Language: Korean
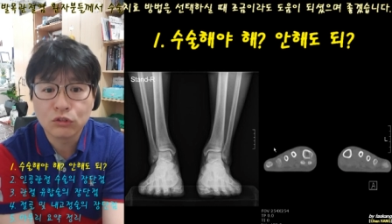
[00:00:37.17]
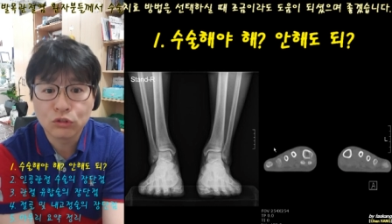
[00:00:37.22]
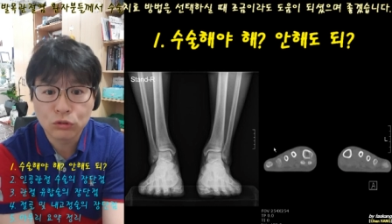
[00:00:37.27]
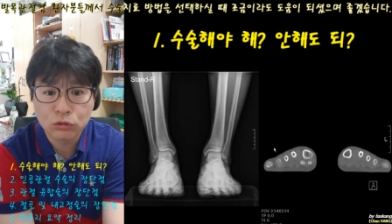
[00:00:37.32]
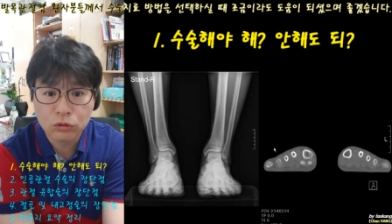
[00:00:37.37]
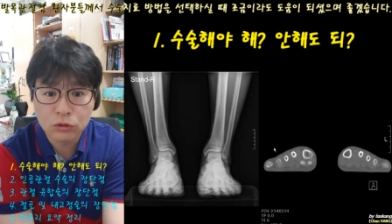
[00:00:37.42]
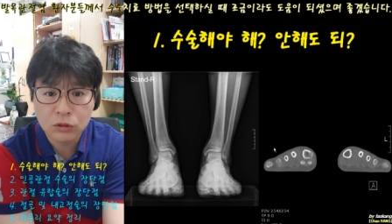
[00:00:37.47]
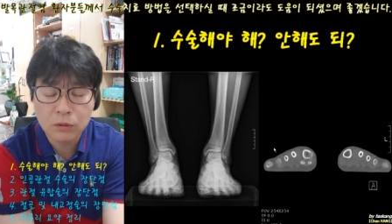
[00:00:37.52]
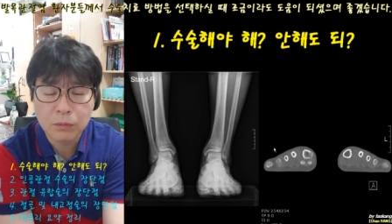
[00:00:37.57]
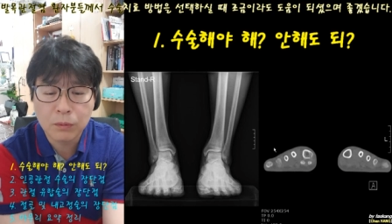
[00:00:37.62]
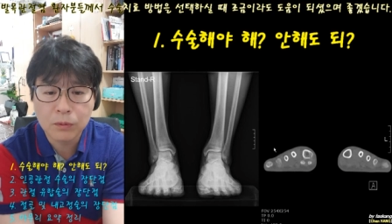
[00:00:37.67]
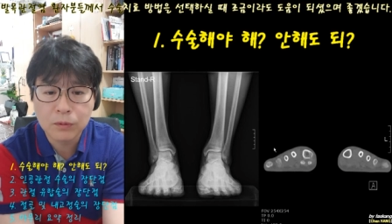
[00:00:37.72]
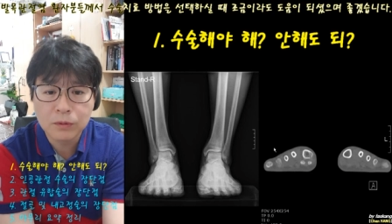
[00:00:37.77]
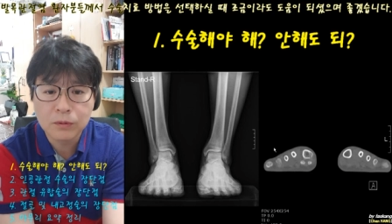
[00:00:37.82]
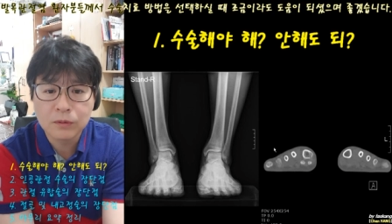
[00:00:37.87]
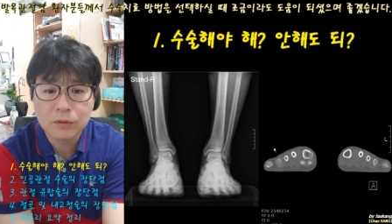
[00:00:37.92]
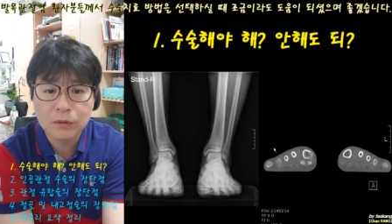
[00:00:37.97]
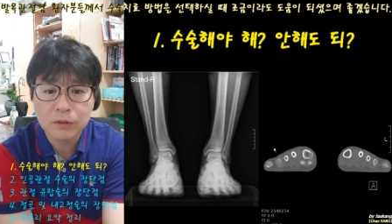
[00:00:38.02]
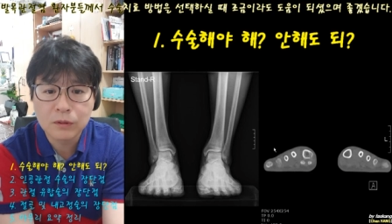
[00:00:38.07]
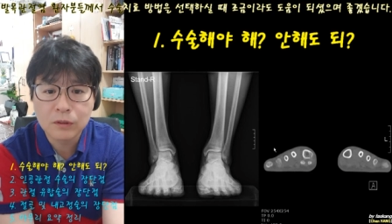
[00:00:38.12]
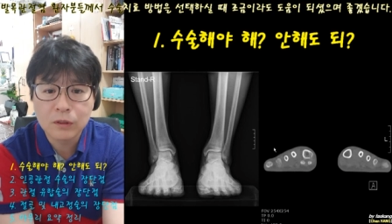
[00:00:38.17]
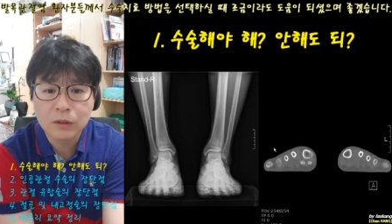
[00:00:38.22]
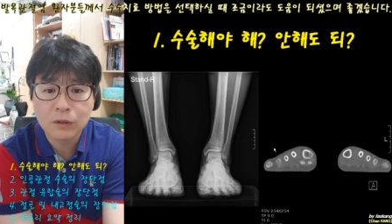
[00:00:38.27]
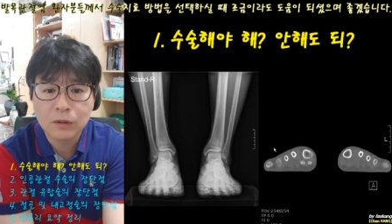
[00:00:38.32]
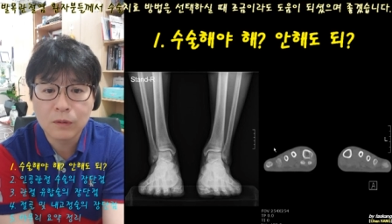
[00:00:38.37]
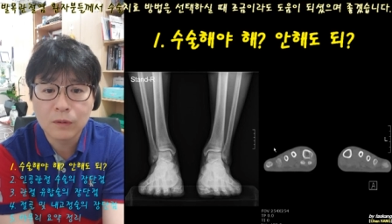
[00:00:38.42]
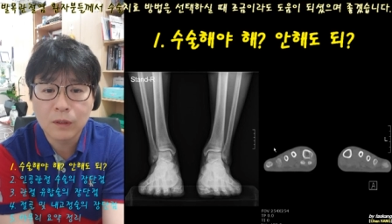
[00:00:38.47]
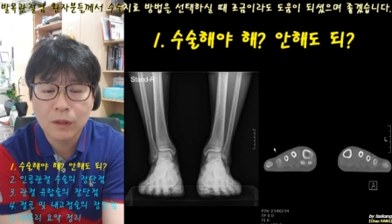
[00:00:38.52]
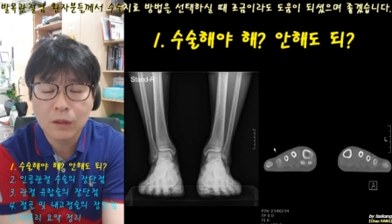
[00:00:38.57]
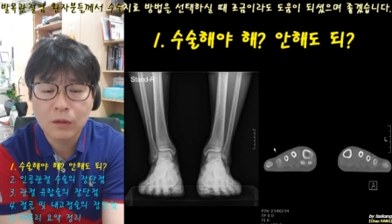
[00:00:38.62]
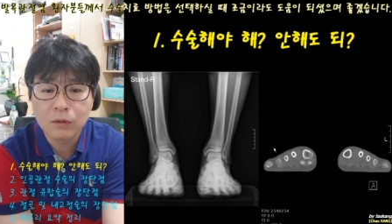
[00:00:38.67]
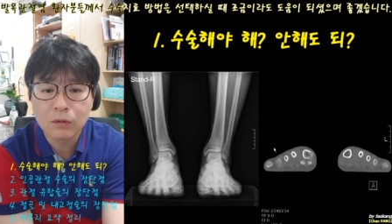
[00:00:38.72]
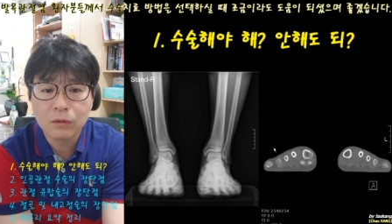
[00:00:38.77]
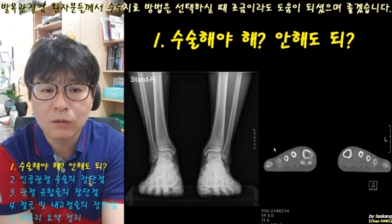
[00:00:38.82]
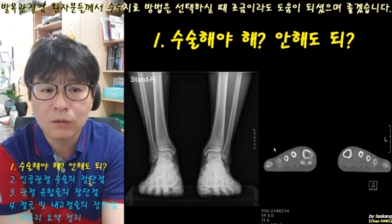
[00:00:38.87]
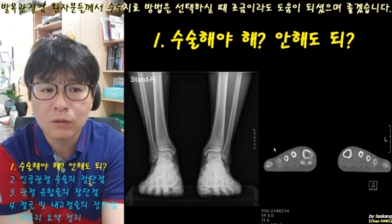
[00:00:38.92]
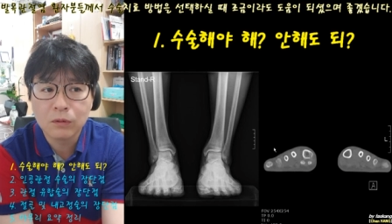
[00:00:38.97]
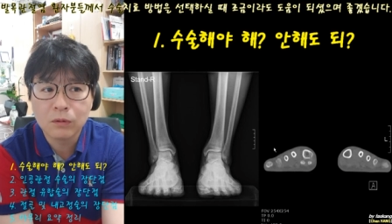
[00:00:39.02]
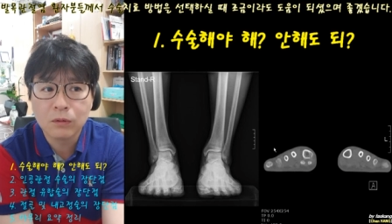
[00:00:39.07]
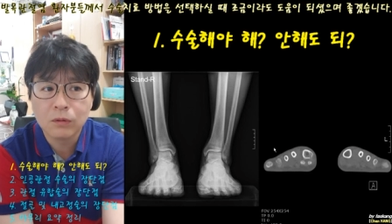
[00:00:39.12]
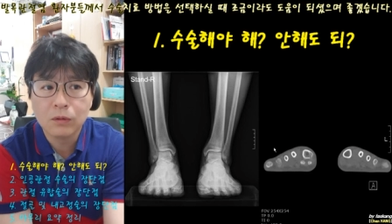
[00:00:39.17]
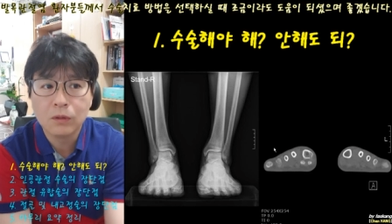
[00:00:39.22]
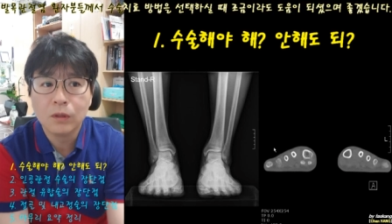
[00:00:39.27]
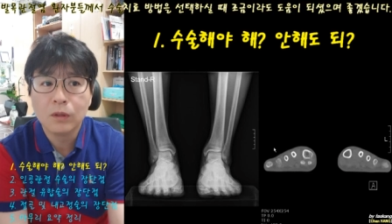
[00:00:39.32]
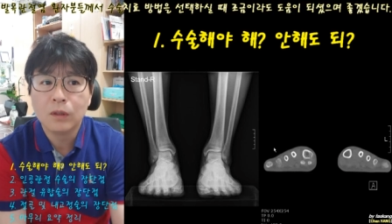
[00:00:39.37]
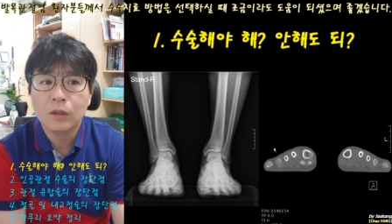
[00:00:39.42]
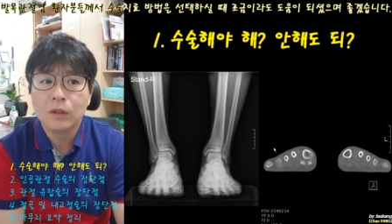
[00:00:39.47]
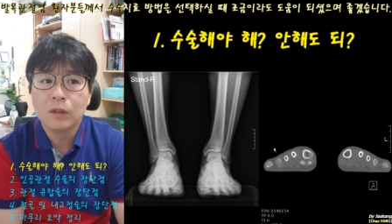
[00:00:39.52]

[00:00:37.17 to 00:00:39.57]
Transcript: 주로 이제 보존적 치료도 하고